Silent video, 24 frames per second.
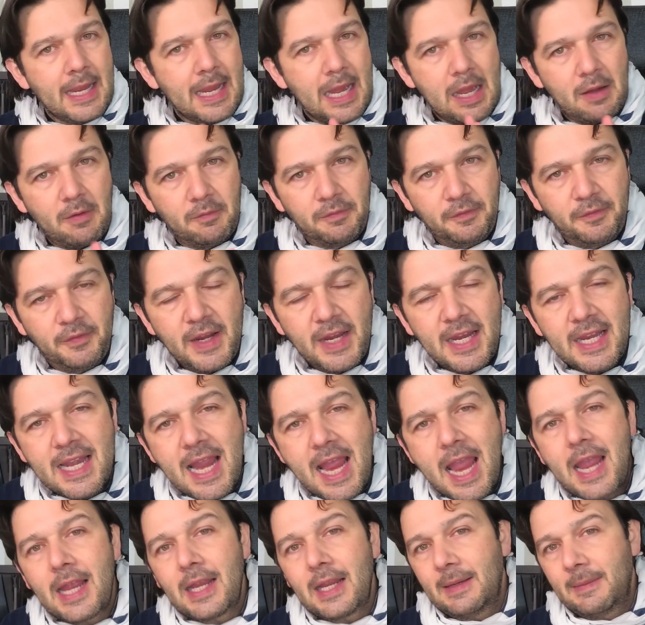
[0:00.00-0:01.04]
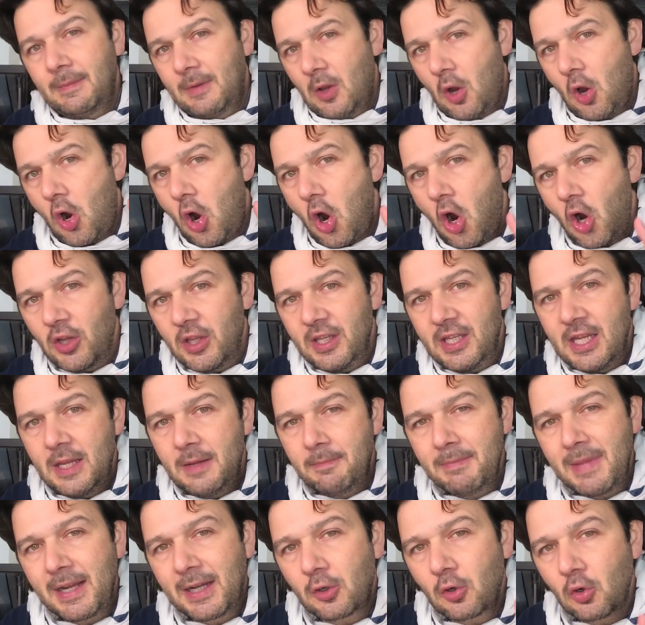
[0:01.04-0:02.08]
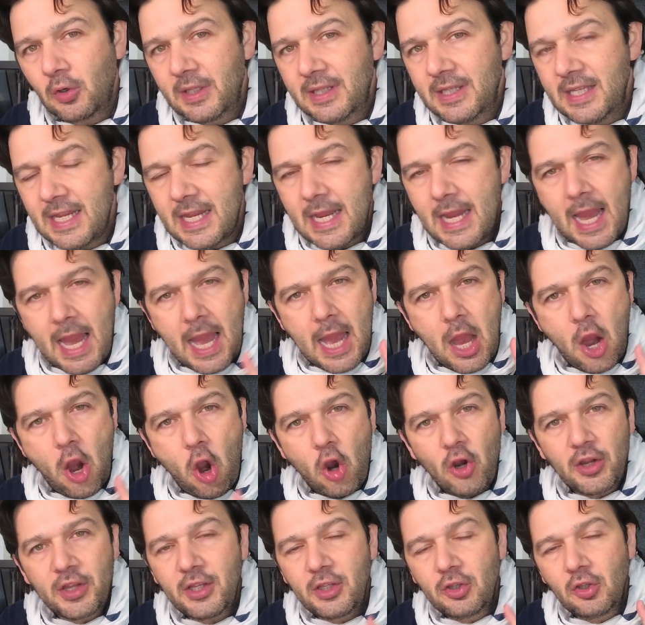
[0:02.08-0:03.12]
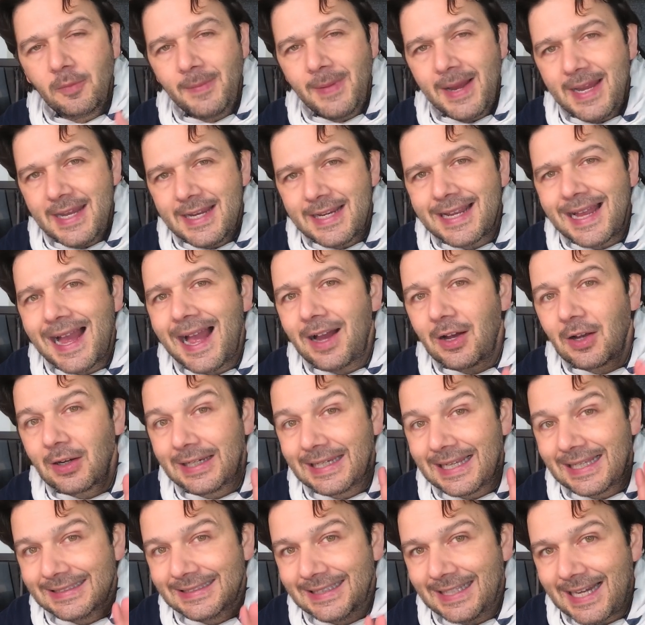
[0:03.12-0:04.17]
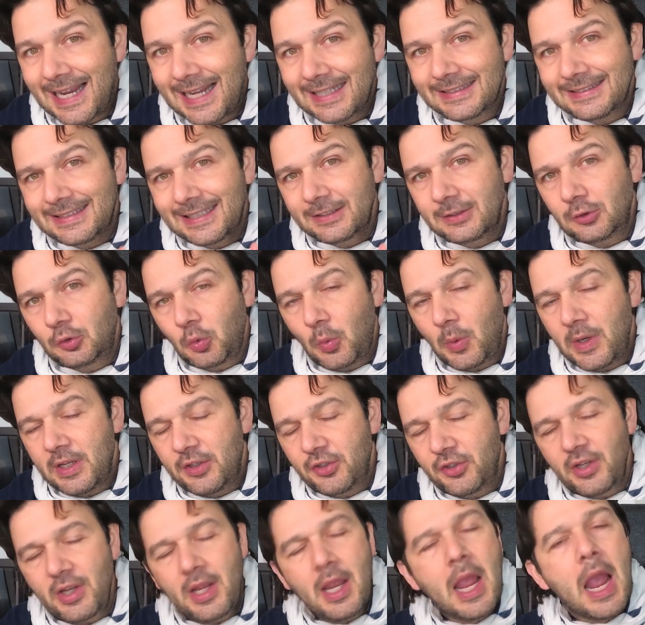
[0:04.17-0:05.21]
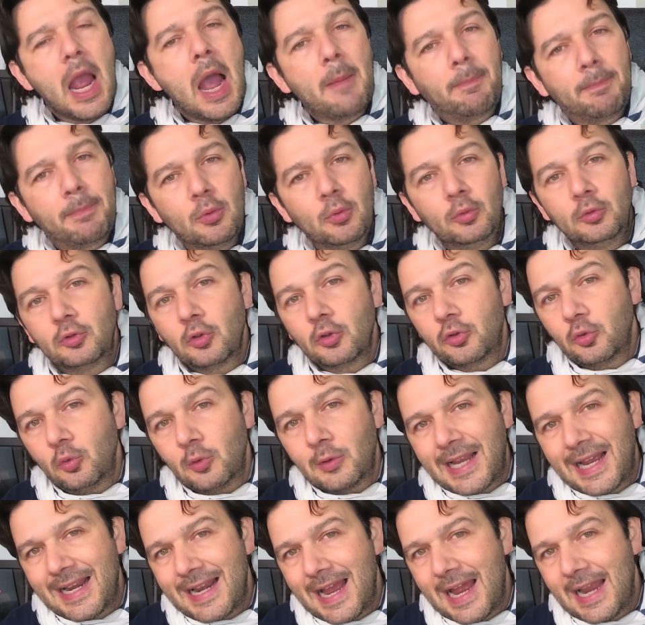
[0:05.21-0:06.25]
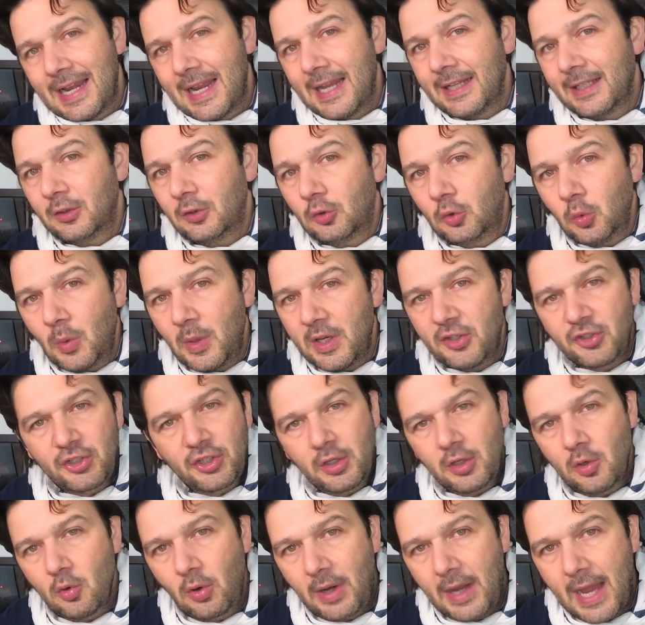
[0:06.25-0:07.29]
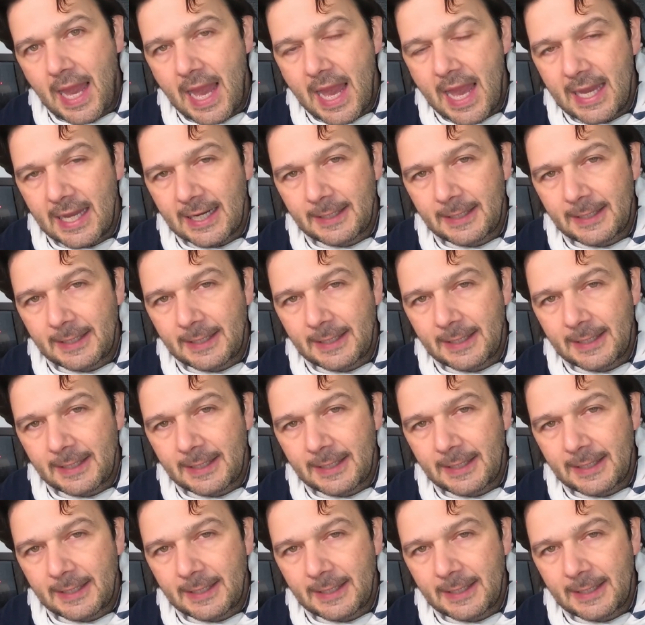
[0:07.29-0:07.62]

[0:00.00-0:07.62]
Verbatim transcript: Infine ogni mercoledì e ogni domenica la diretta Twitch appunto sul canale Twitch Lorei.